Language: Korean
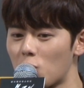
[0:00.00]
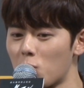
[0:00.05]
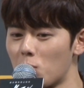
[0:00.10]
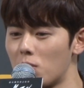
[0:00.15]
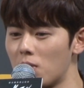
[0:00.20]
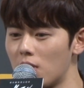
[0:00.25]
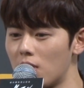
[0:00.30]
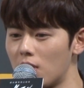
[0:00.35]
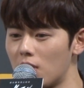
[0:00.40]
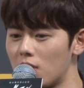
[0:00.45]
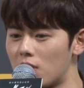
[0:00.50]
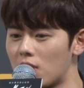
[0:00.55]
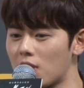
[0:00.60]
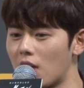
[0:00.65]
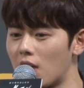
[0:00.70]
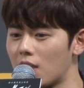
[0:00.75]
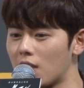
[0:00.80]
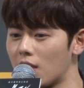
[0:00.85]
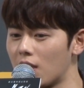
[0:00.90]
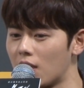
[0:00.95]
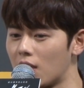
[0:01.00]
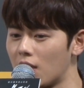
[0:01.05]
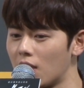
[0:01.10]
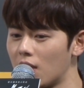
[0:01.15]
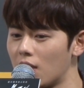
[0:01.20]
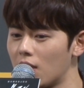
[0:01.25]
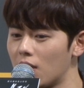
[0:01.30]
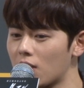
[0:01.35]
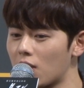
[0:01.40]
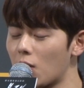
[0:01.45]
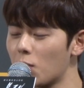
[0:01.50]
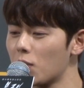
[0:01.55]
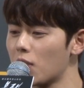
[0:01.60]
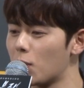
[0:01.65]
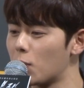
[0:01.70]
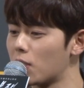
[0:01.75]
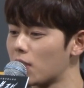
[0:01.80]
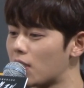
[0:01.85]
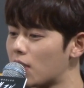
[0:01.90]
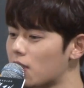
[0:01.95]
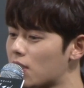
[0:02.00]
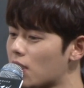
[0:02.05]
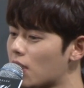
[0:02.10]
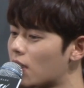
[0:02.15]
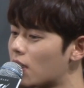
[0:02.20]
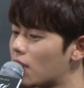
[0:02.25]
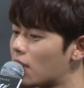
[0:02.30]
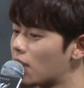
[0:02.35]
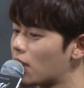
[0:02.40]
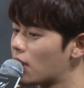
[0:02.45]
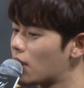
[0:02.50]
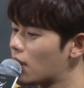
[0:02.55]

준비 시간에 텀이 남으니까 이제